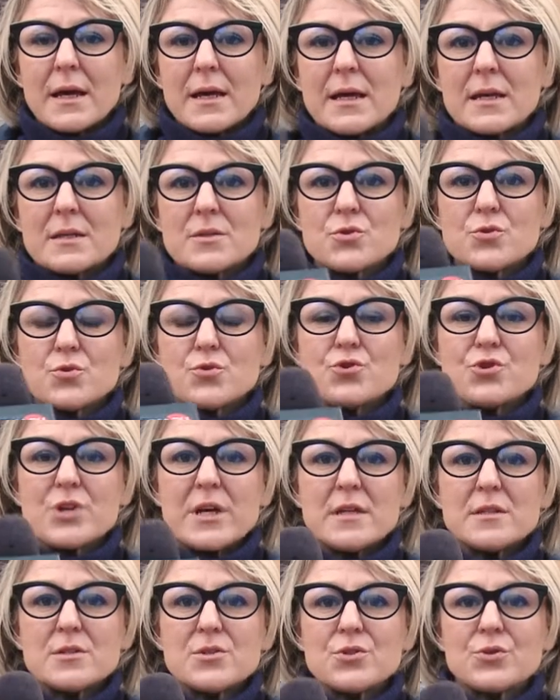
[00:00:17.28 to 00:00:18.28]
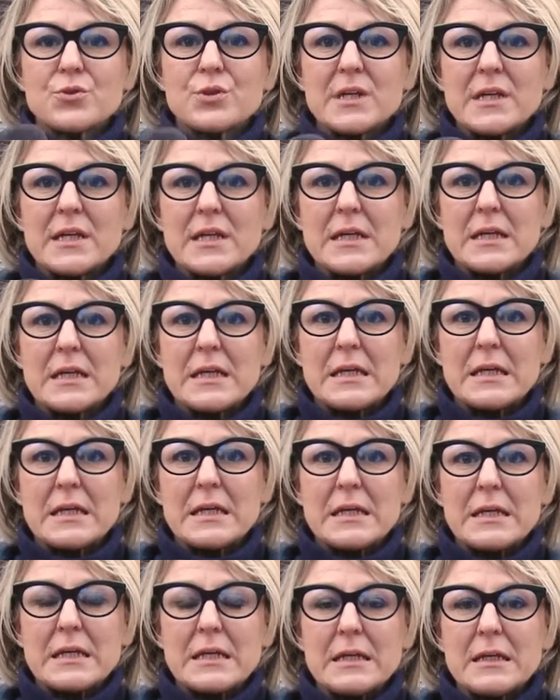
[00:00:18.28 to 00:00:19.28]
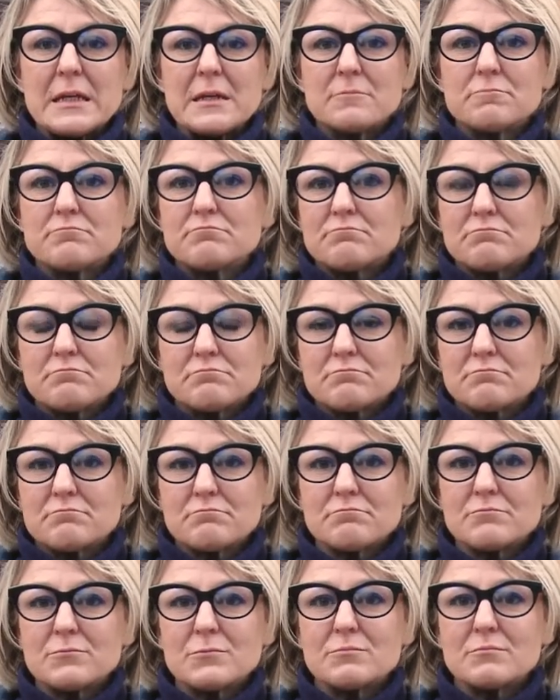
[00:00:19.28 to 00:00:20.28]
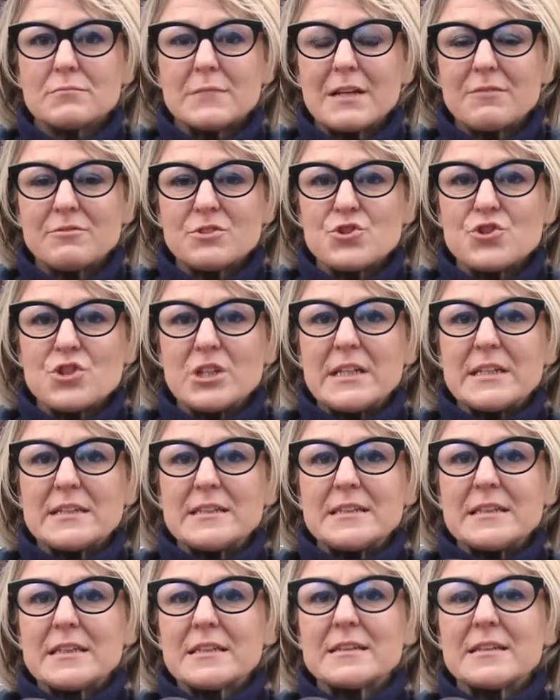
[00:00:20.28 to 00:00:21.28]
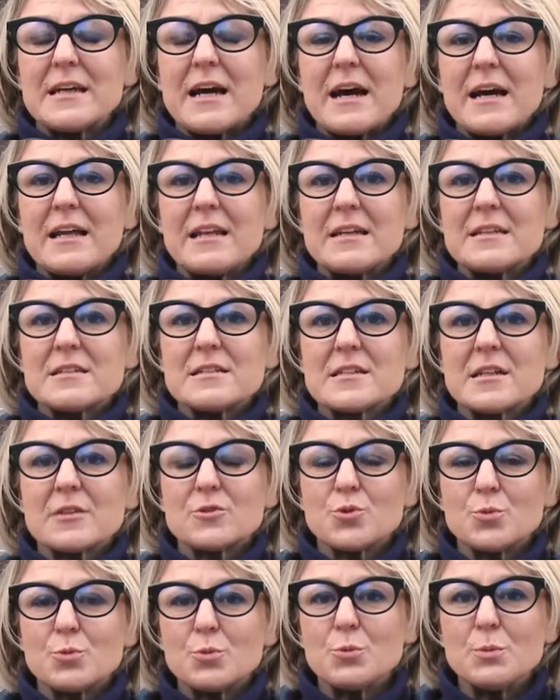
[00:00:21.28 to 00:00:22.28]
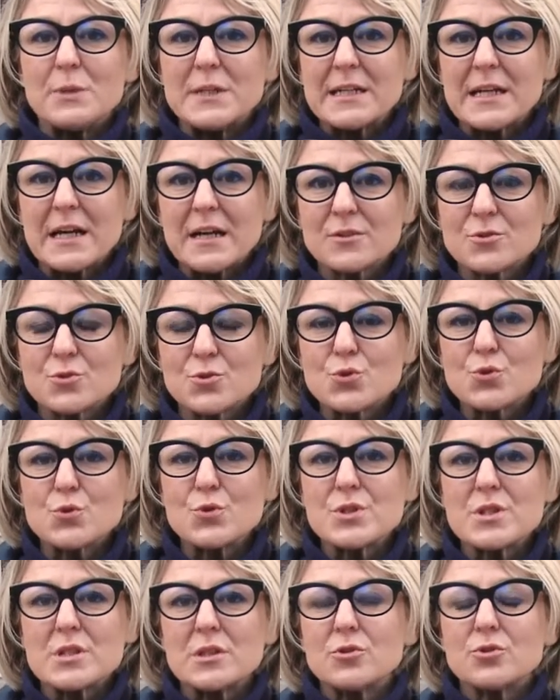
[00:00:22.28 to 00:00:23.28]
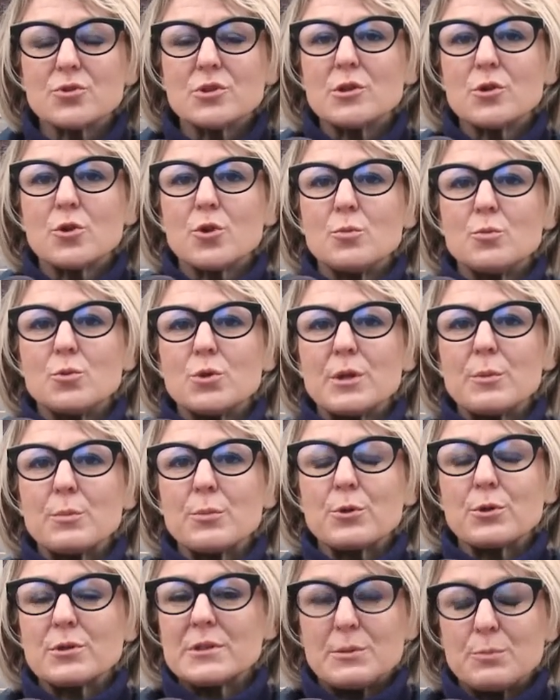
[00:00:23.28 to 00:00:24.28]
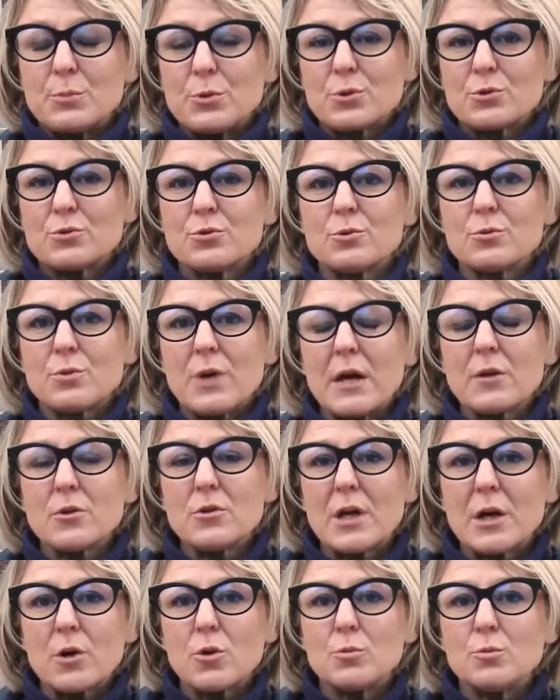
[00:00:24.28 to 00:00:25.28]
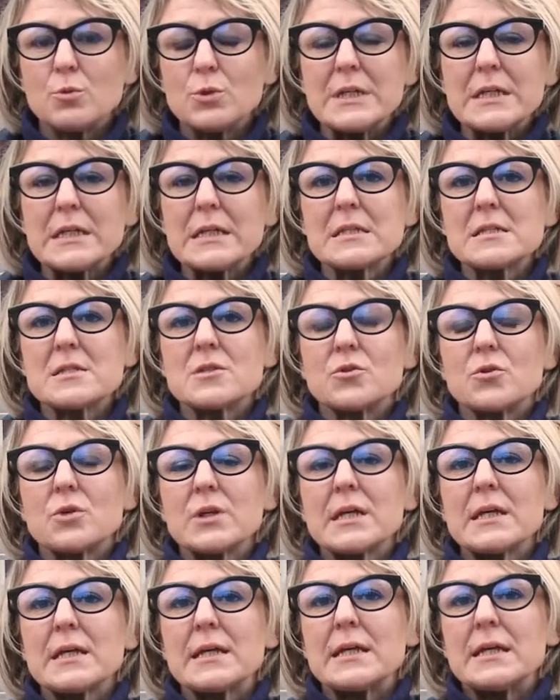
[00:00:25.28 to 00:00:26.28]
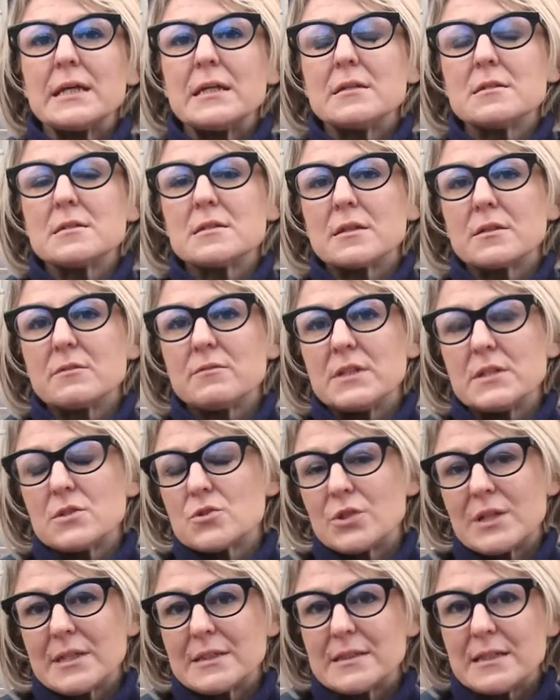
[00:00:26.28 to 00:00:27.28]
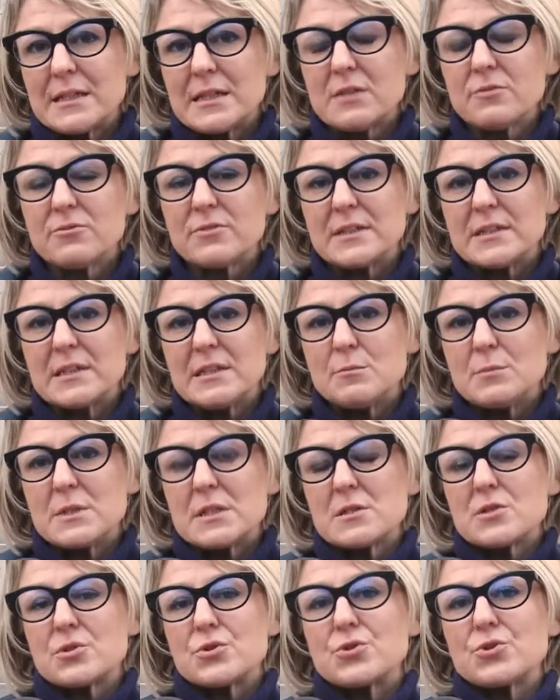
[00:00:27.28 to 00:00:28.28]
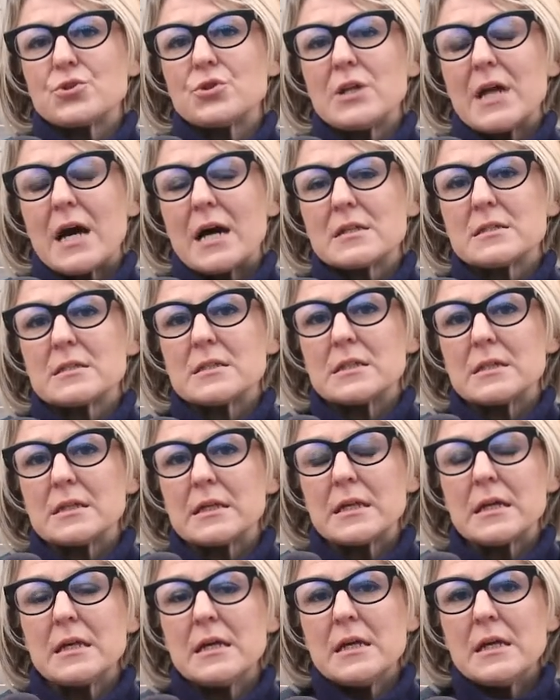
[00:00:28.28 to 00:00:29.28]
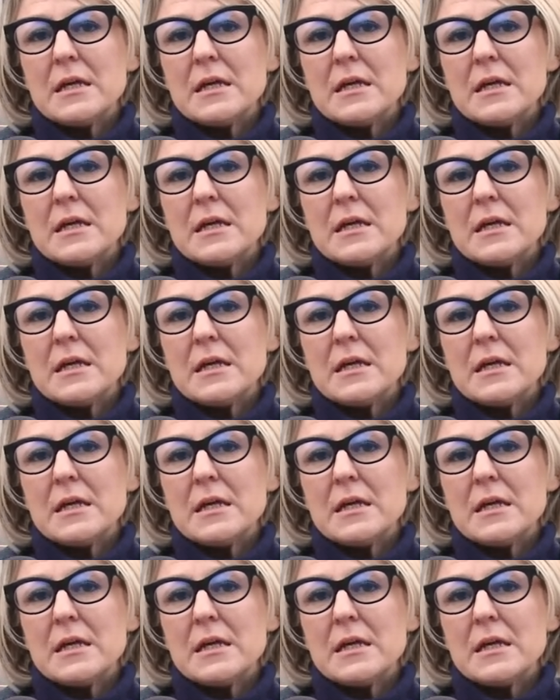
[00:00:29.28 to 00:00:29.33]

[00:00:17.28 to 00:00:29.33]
È successo che la vigilia di Natale è stato pubblicato sul sito del comune di Portogruaro la comunicazione che il servizio, la tariffa delle mense scolastiche